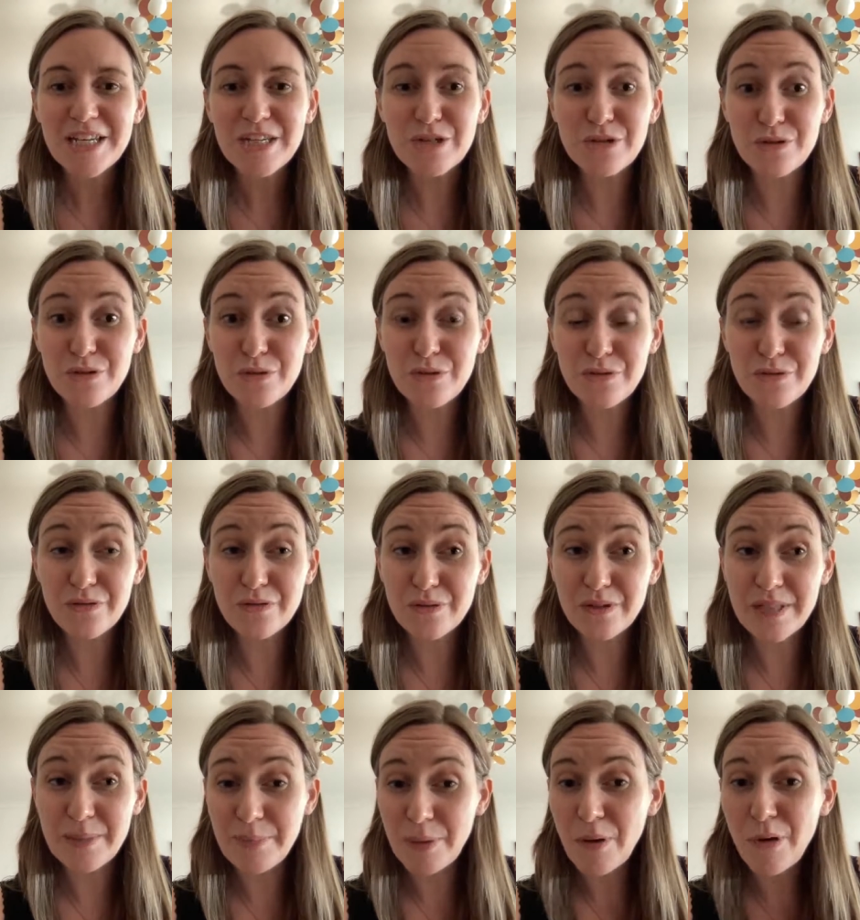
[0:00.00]
Je
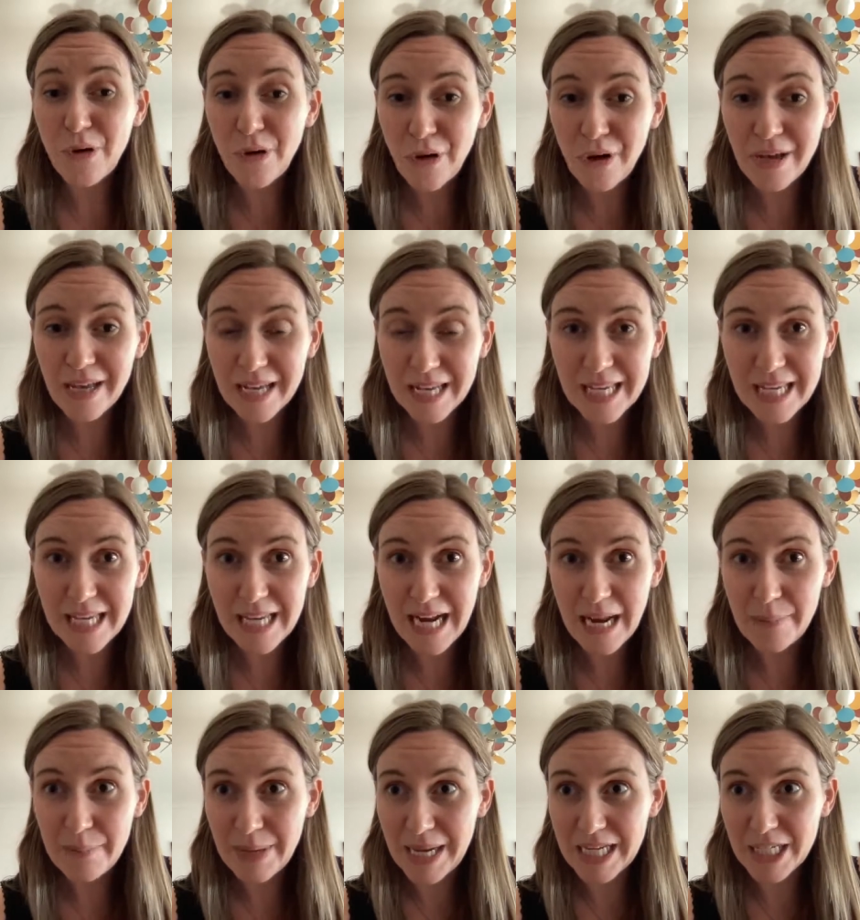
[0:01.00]
n'ai pas encore créé
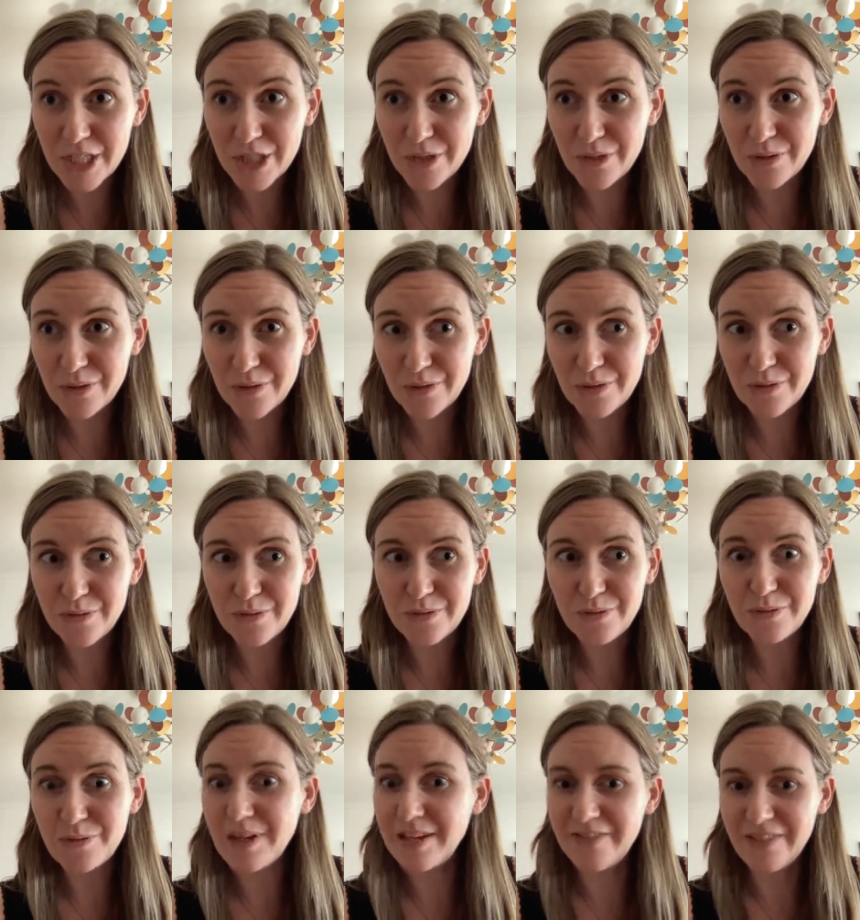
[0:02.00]
la page
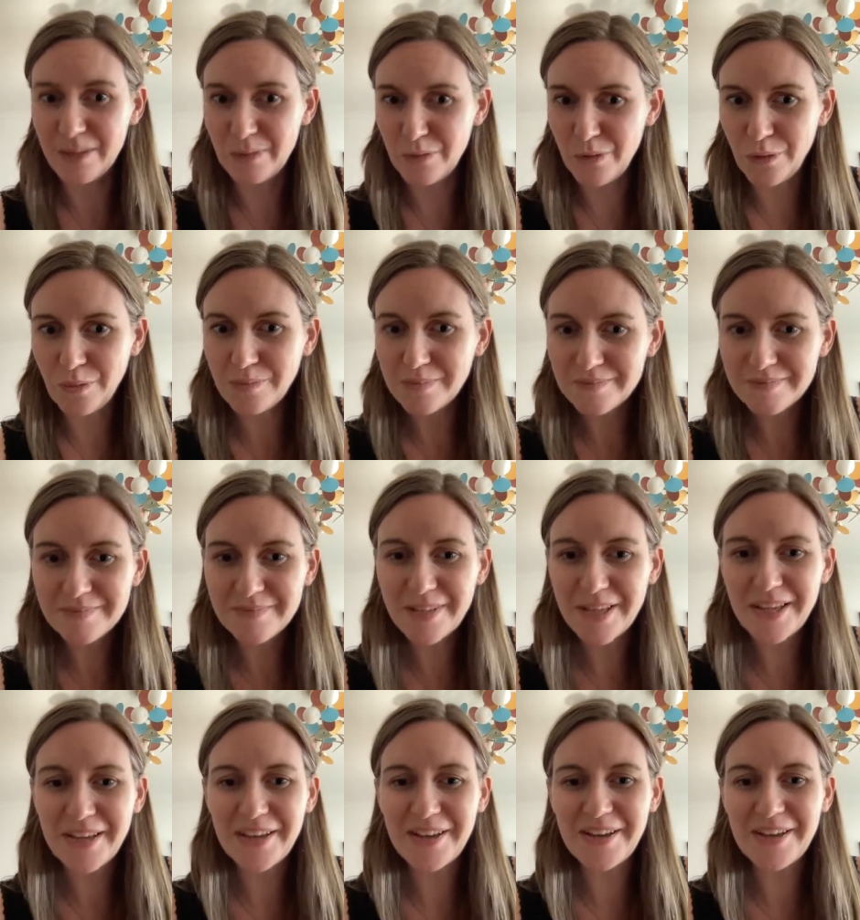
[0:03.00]
de l'événement,
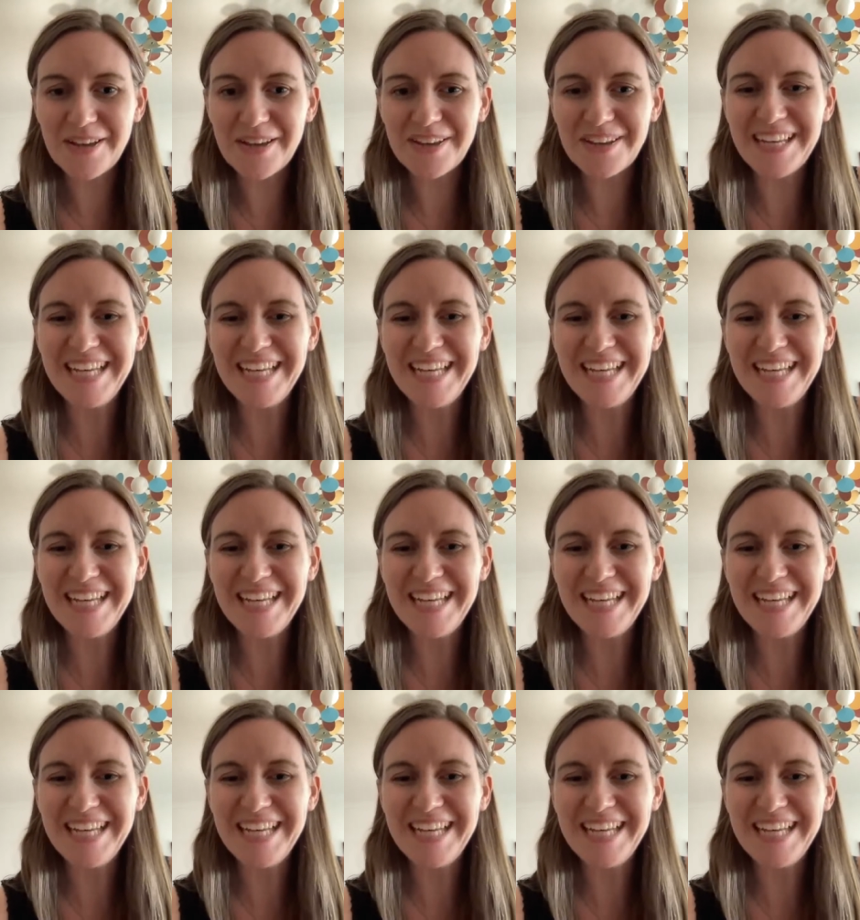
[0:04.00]
euh,